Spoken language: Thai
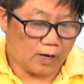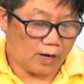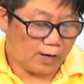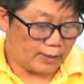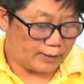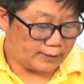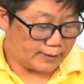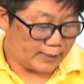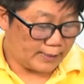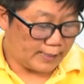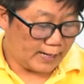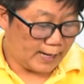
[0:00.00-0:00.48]
ก็
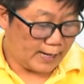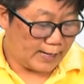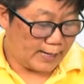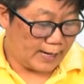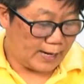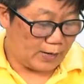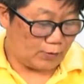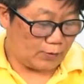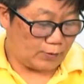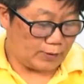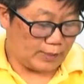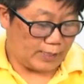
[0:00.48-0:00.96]
จะได้
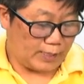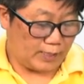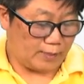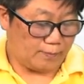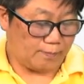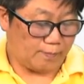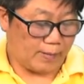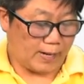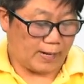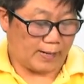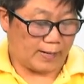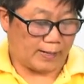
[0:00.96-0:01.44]
อะลดีน
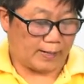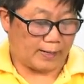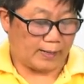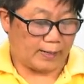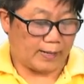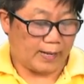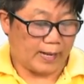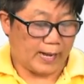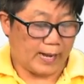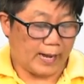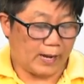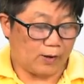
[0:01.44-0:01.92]
มา
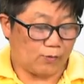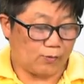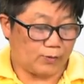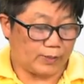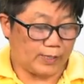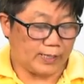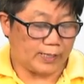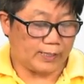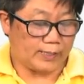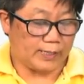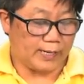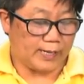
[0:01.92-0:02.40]
อะล
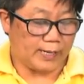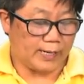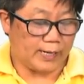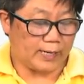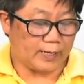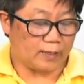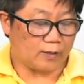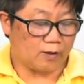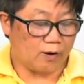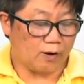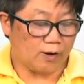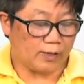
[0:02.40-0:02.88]
ดีนนี้
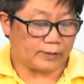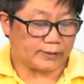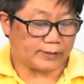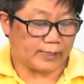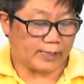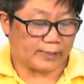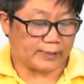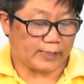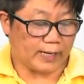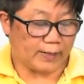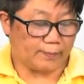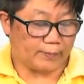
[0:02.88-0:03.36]
ก็
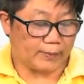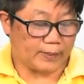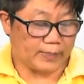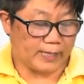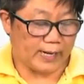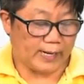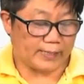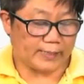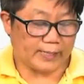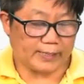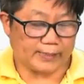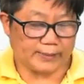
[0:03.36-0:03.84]
จะทำปฏิกิริ
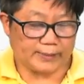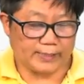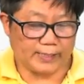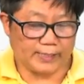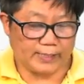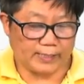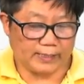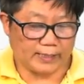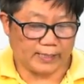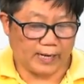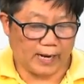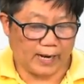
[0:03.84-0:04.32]
ยาทัน
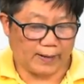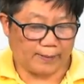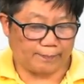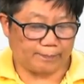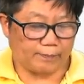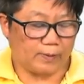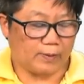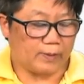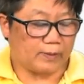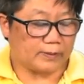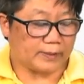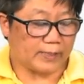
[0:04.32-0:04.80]
ทีกับ
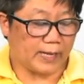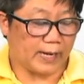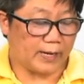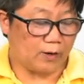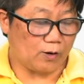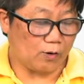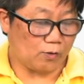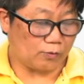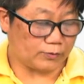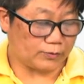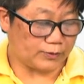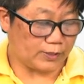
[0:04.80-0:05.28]
ไท
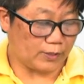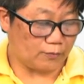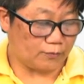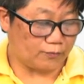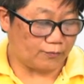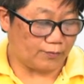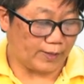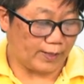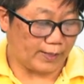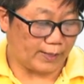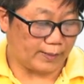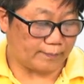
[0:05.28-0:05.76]
โอซัล
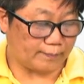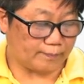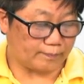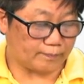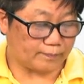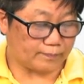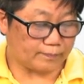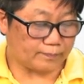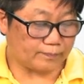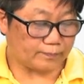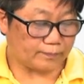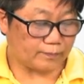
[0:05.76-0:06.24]
เฟต
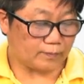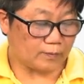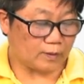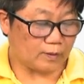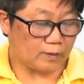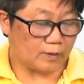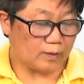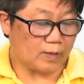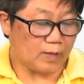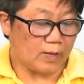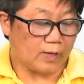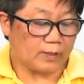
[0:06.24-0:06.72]

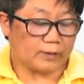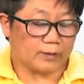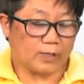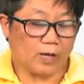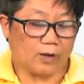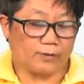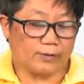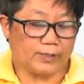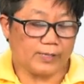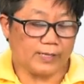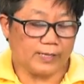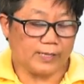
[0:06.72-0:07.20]
ต
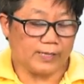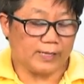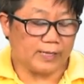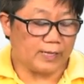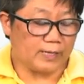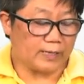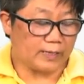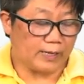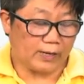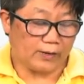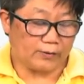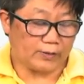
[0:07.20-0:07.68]
อนนี้
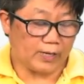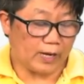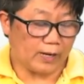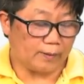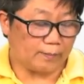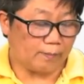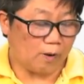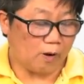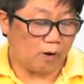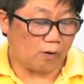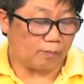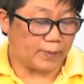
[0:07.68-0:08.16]
เรายัง
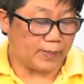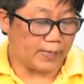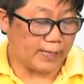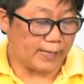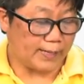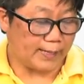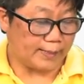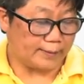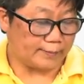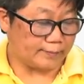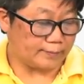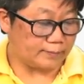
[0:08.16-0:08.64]
มองไม่
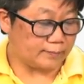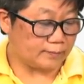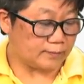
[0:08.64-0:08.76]
เห็น